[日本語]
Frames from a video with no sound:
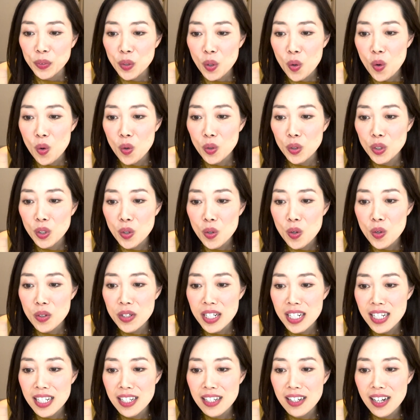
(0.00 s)
東京
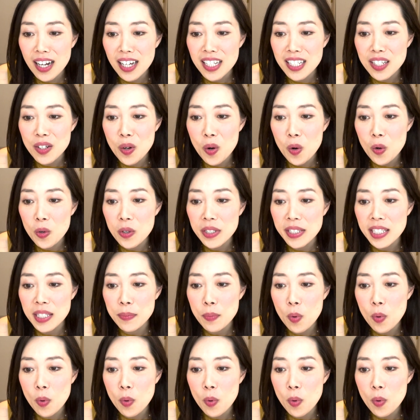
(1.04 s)
臨海広域